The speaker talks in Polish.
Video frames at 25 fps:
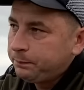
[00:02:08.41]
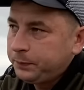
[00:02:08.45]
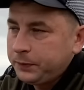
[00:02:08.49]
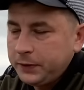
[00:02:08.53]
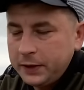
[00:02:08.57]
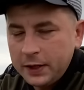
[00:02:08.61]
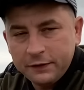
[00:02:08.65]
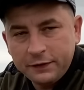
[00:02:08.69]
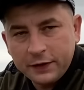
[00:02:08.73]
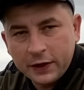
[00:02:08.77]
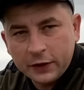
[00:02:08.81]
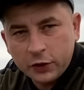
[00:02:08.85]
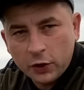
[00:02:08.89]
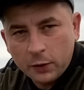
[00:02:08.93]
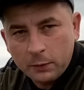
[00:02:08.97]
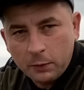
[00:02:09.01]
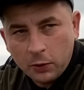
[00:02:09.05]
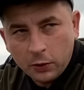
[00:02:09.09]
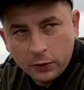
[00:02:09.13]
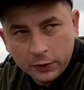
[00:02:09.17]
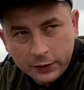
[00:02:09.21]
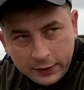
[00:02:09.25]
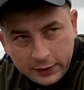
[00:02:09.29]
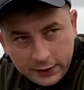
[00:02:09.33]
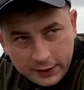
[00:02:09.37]
nie
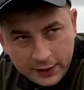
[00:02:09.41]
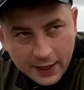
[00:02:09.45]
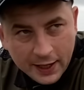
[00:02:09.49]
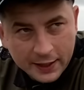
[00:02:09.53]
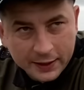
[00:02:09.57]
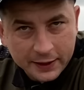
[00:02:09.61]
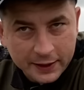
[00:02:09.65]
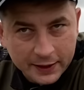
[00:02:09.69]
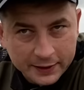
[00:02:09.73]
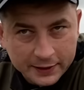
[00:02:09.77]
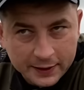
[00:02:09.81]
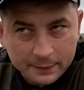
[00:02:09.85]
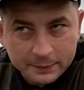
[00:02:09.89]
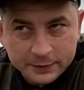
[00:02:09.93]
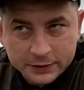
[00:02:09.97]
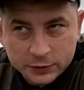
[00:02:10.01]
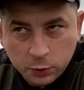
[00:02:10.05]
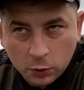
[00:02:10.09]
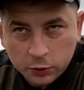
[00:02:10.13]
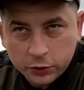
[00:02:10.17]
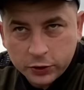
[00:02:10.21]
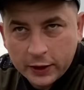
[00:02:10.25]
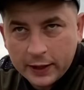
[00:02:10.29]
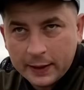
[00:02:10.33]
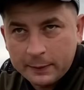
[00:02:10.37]
wiadomo jakie tam
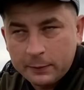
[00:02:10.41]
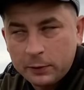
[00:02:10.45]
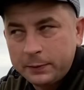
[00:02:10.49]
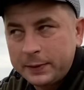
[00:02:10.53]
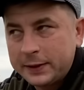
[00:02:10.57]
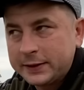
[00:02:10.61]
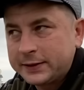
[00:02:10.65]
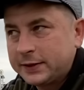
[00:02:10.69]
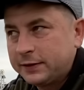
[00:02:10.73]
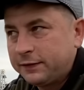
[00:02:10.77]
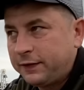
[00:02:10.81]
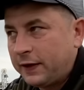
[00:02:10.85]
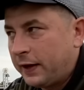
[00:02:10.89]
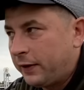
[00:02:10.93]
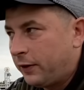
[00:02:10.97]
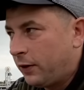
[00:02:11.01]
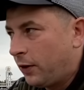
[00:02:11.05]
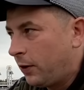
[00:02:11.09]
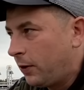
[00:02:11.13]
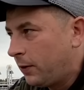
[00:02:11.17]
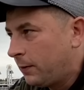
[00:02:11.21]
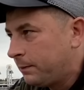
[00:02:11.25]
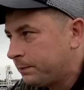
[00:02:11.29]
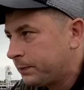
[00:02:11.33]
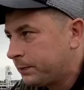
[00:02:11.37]
złota nam
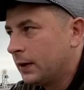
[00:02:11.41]
obiecywano,